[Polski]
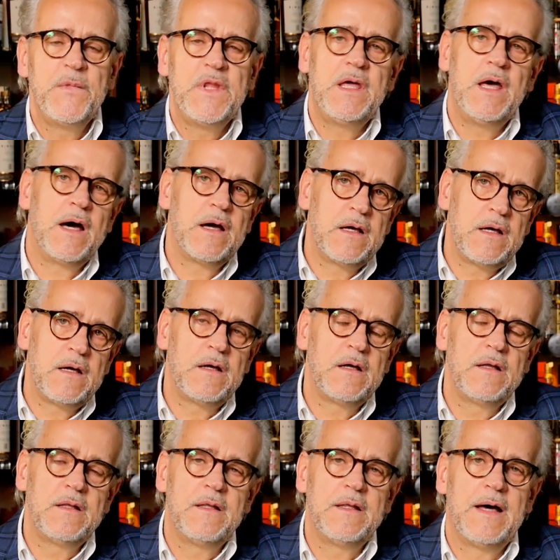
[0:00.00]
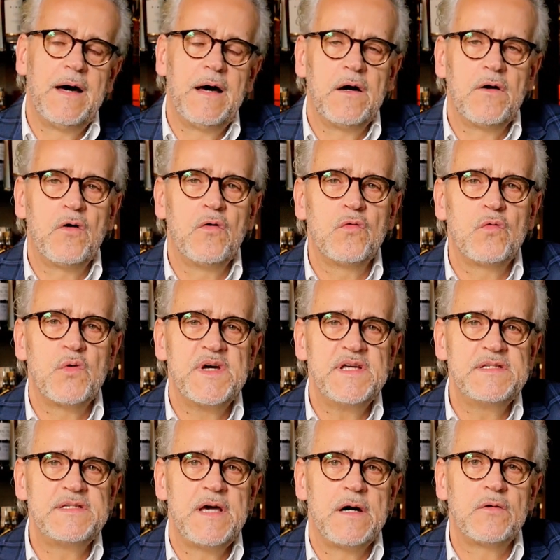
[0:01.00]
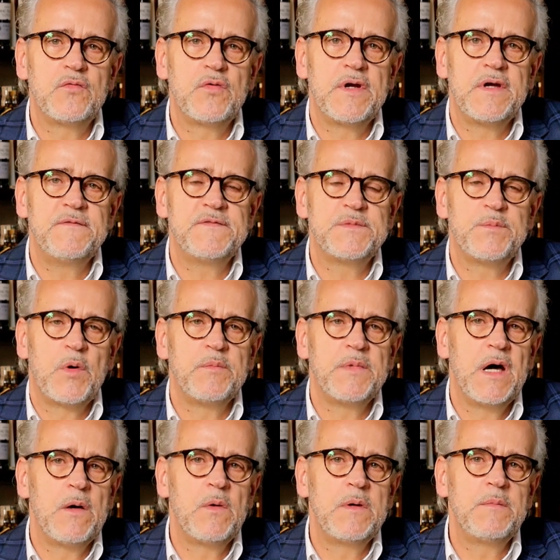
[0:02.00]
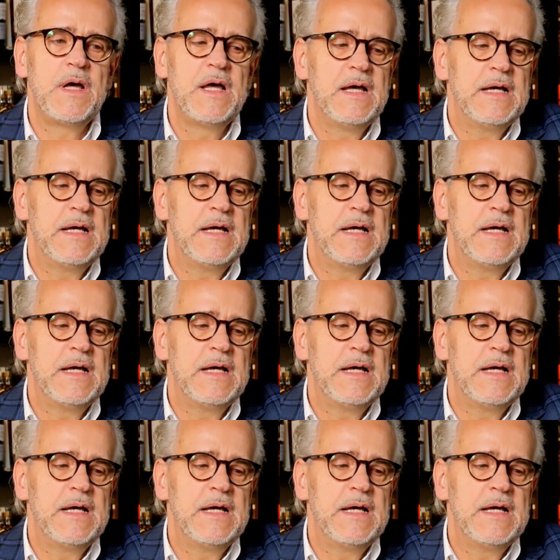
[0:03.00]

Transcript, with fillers: jak ta konkurencja, o której wspomniałem,